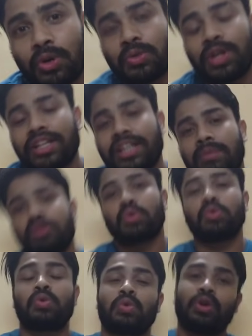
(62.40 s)
যে কত তাড়াতাড়ি আমি
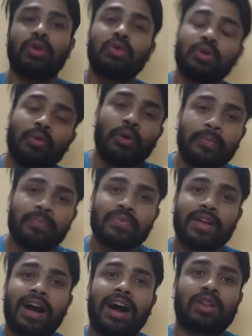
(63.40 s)
সুস্থ হয়ে উঠবো
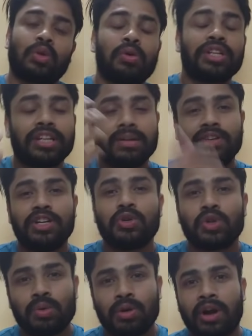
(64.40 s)
আর তোমাদেরকে
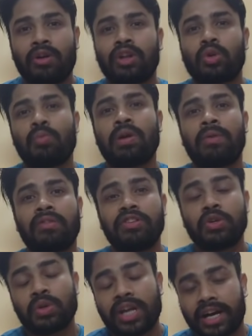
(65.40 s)
ভিডিও দেবো কেননা তোমরা আমার
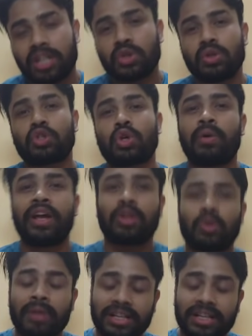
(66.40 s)
ভিডিও দেখার জন্য সবাই এত